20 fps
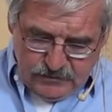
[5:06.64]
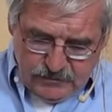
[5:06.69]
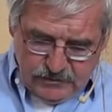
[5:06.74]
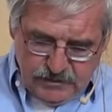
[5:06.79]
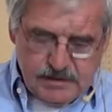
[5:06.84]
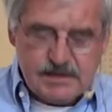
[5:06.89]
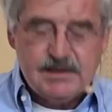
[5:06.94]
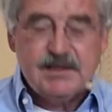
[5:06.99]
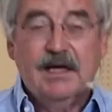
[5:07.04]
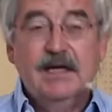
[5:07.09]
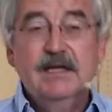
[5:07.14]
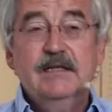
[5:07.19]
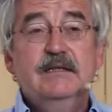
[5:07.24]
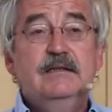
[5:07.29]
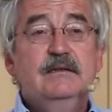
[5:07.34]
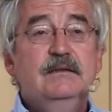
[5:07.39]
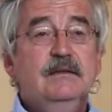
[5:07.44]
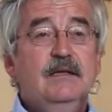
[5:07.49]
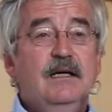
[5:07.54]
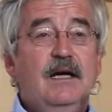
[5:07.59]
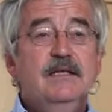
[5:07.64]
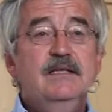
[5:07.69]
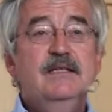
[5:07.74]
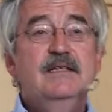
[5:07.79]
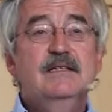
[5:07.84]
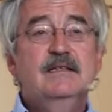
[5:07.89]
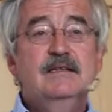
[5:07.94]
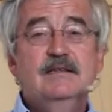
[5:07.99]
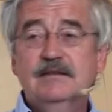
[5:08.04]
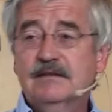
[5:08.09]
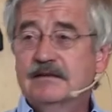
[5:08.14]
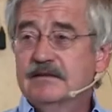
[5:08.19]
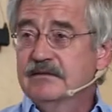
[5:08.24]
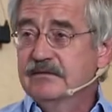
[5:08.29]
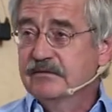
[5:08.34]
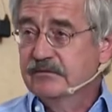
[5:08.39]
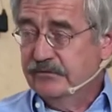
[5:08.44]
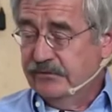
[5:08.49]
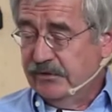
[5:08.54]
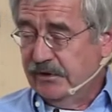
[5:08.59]
Es sei eine
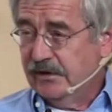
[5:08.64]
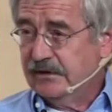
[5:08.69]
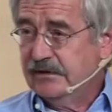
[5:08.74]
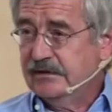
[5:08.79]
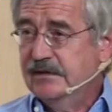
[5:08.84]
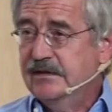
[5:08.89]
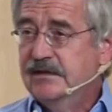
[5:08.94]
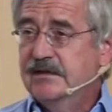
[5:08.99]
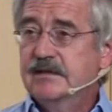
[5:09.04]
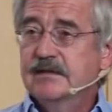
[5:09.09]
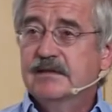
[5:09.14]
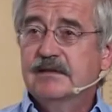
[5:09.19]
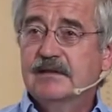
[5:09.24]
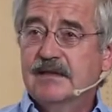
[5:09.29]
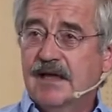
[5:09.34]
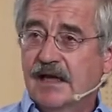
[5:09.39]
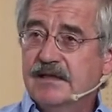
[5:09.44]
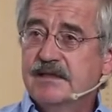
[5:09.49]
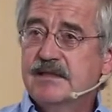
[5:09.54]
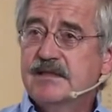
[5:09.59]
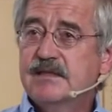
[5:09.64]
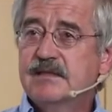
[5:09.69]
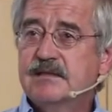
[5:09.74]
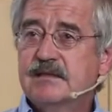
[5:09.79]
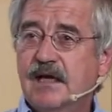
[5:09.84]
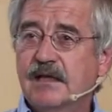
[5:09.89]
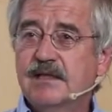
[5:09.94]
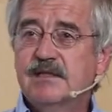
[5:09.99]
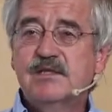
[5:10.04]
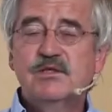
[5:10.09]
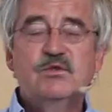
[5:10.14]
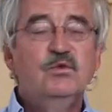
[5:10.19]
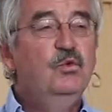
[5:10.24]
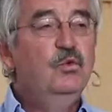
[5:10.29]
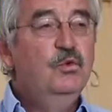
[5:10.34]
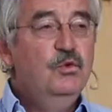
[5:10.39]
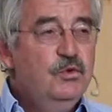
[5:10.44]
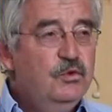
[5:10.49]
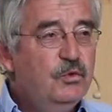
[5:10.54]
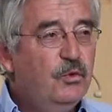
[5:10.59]
wörtlich ganz, ganz
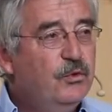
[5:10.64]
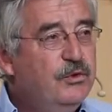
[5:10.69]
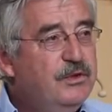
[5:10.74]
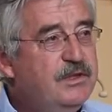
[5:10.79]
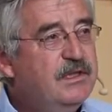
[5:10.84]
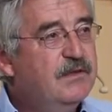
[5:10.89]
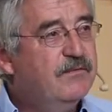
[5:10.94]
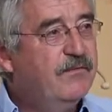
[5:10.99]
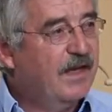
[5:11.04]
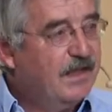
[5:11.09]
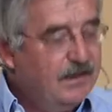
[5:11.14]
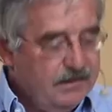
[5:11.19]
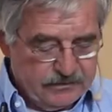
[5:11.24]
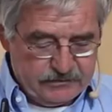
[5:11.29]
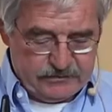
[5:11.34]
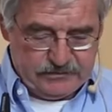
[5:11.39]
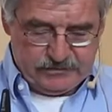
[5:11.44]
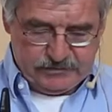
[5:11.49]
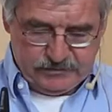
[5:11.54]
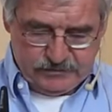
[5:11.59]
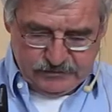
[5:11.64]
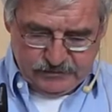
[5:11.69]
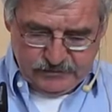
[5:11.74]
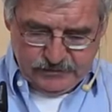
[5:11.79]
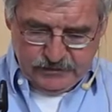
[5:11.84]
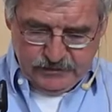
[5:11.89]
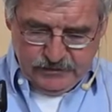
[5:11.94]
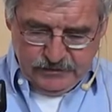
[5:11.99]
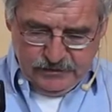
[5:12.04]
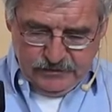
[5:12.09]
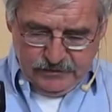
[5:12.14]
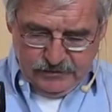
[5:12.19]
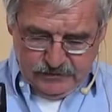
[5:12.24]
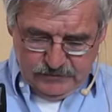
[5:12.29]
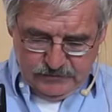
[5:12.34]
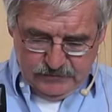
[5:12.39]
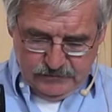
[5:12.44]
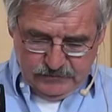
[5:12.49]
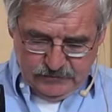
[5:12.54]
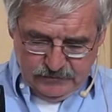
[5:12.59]
unruhige Welt,
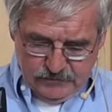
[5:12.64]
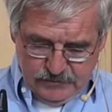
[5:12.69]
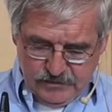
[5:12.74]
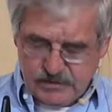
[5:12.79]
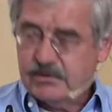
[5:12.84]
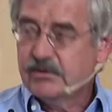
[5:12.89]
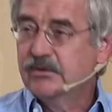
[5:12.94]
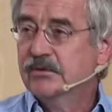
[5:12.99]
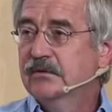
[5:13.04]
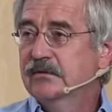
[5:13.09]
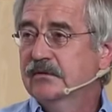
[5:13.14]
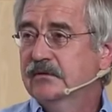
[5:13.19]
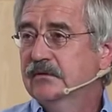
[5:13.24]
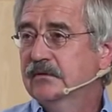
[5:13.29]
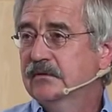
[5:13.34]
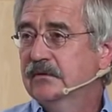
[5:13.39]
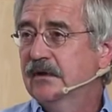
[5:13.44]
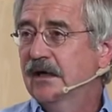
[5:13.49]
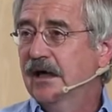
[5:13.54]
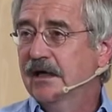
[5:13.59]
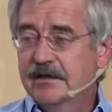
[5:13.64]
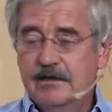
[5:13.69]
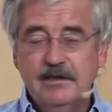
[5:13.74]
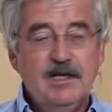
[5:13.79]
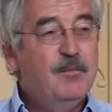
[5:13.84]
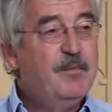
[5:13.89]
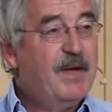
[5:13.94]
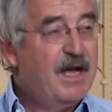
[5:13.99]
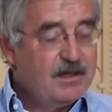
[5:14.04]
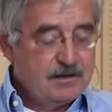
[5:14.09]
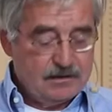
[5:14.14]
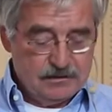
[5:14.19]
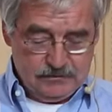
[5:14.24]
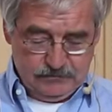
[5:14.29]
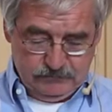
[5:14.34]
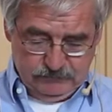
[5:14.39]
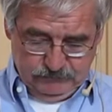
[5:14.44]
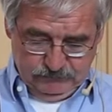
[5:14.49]
so Angela Merkel.